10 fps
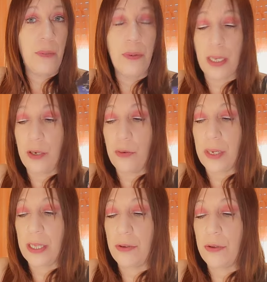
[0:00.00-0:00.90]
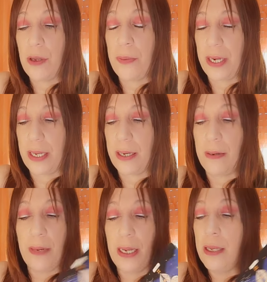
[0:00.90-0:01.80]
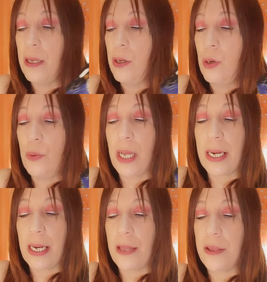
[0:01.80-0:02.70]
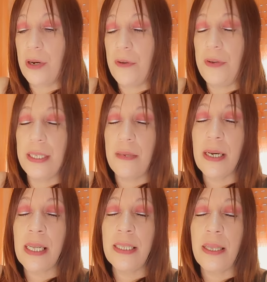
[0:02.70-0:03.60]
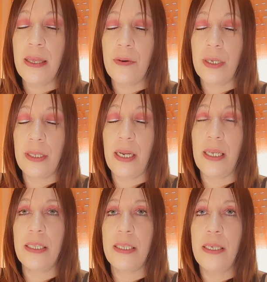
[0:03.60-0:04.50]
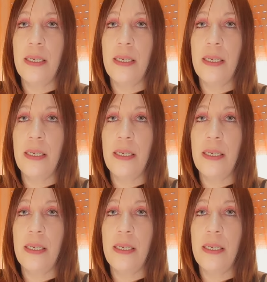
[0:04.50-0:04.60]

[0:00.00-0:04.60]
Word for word: Porque no para todo es pareja, ¿vale? Una relación afectiva que se dejó atrás